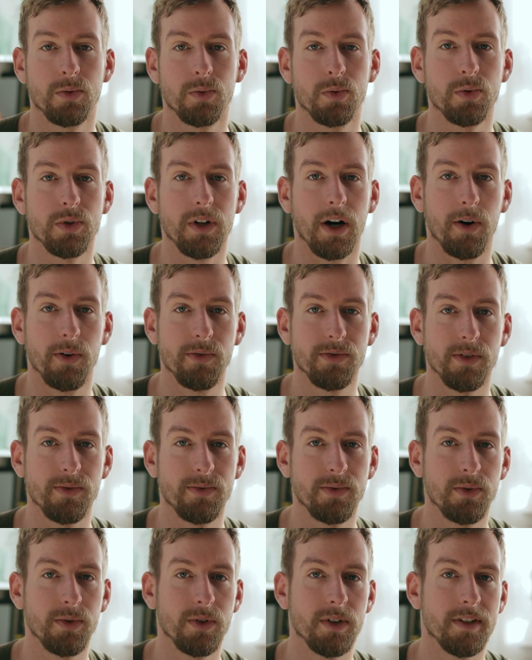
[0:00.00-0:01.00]
gut
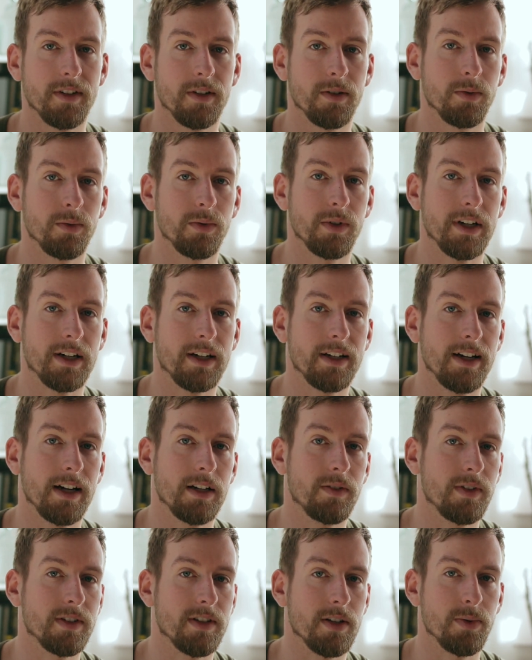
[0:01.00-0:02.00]
aufgeführt und
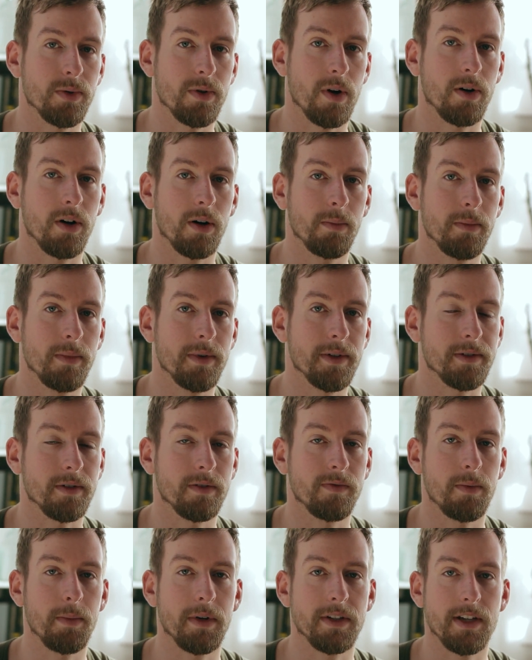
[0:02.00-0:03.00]
erklärt, wie es dazu gekommen ist
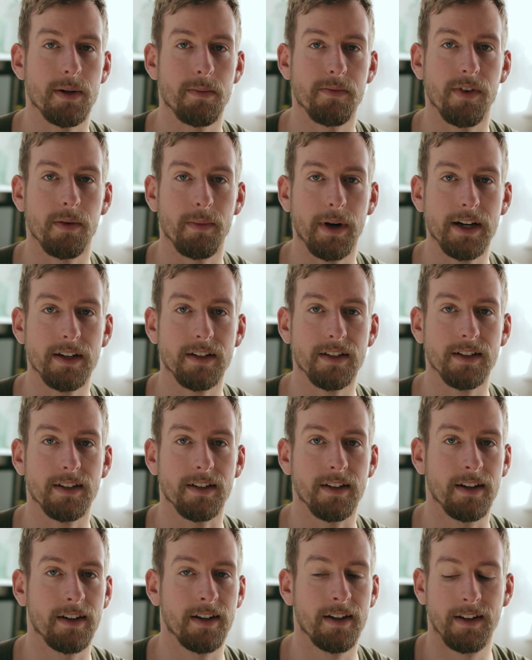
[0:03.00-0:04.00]
und wie man es eben vermeiden
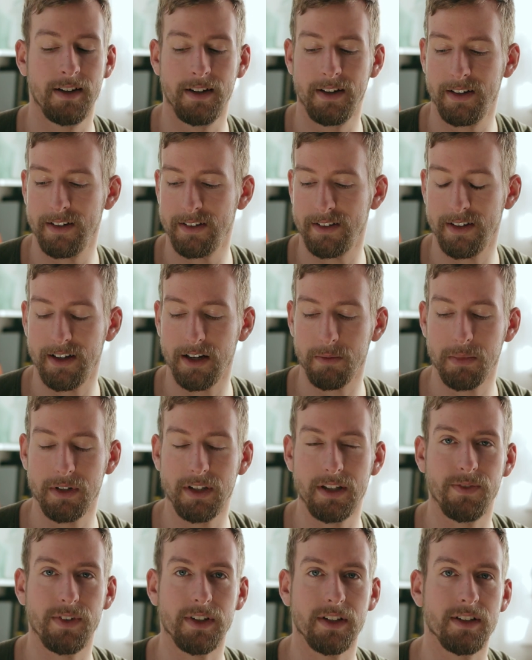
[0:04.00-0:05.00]
kann. Daher hat man
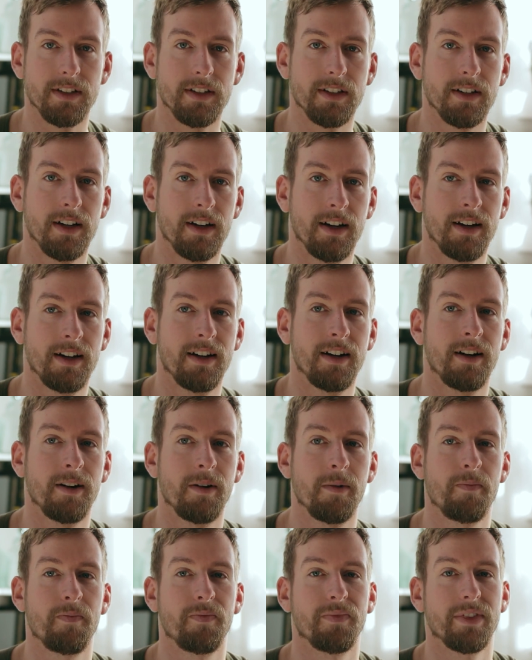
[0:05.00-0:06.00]
hier wirklich
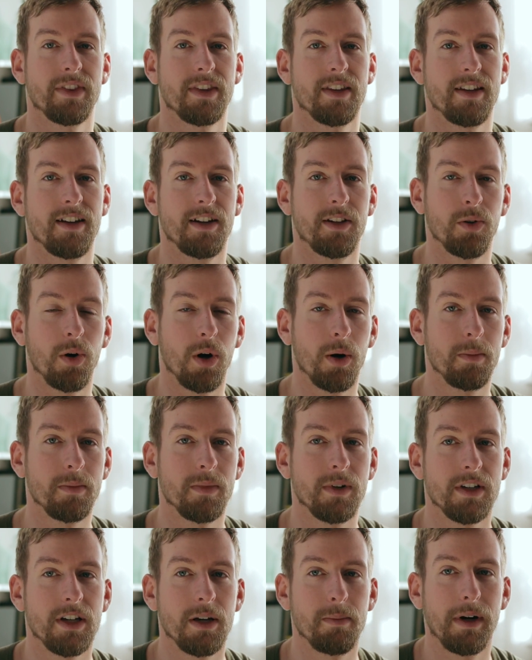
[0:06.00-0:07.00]

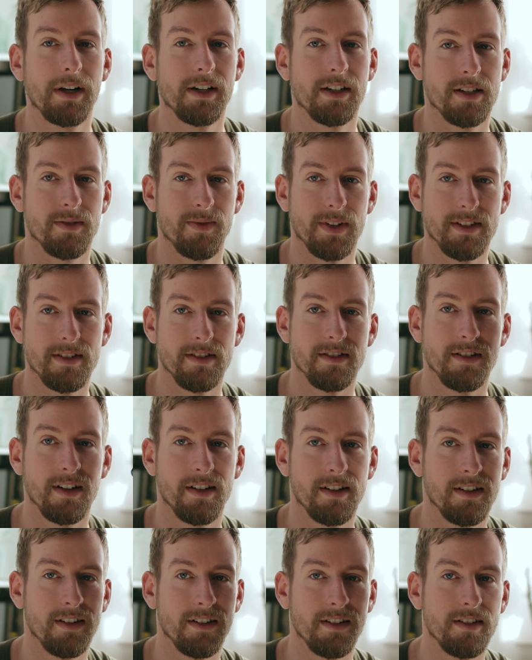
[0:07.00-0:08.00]
enorm geballtes Wissen
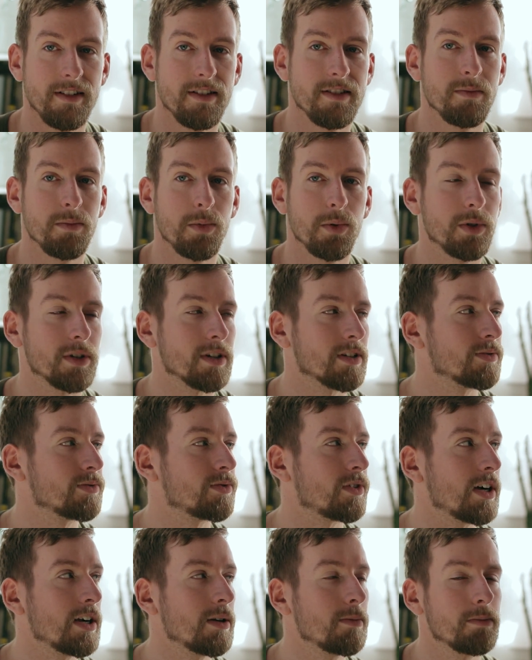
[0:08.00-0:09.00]
in diesen Büchern.
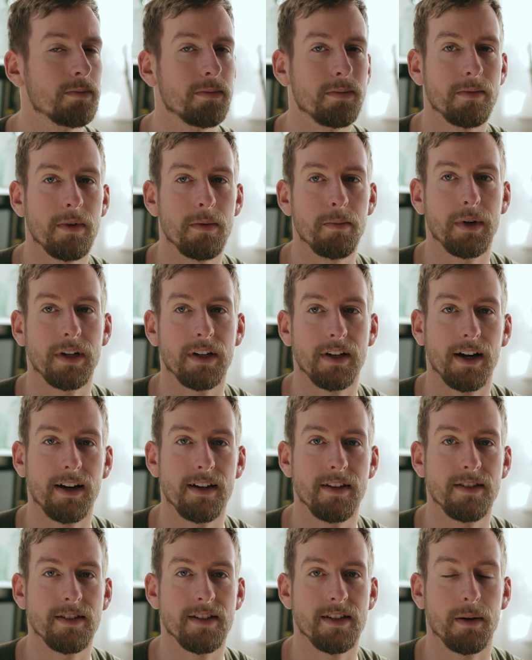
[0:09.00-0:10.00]
Vor allem im Band
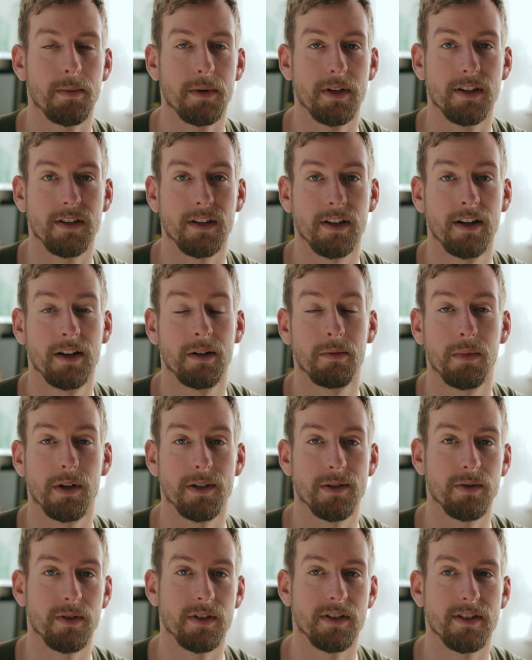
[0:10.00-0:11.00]
1 habe ich
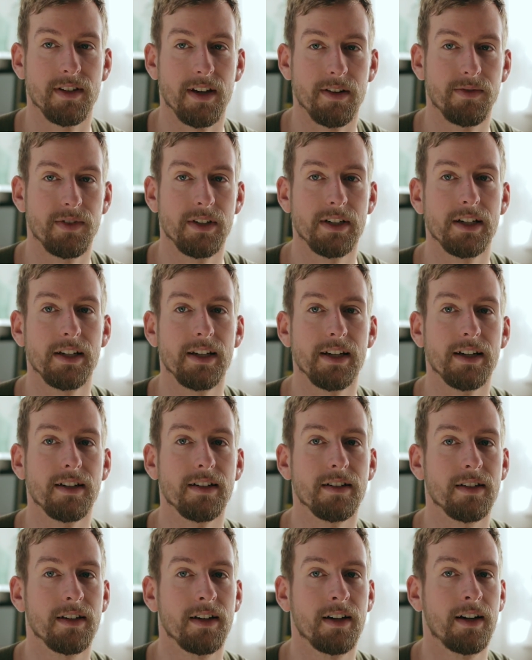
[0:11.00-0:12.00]
persönlich sehr viel
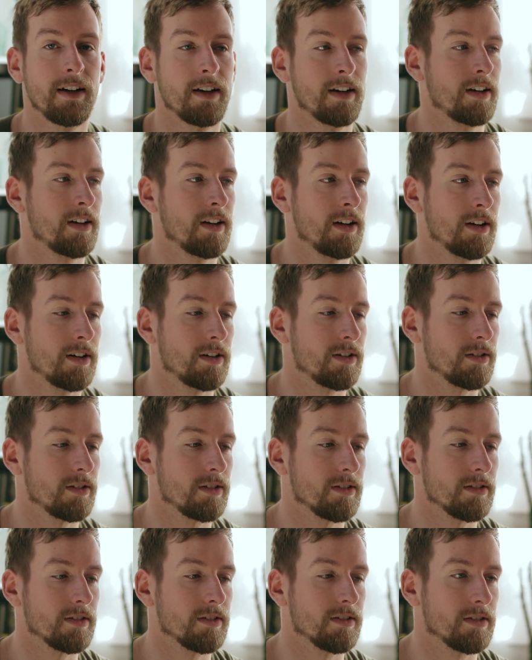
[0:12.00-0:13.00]
gelernt.
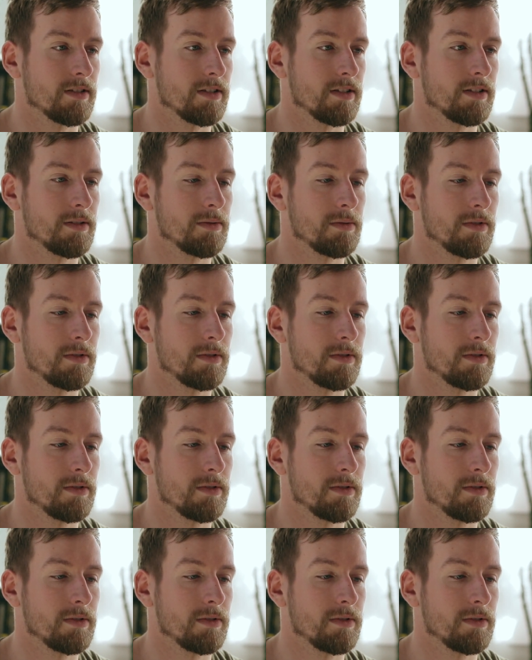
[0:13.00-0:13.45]
Und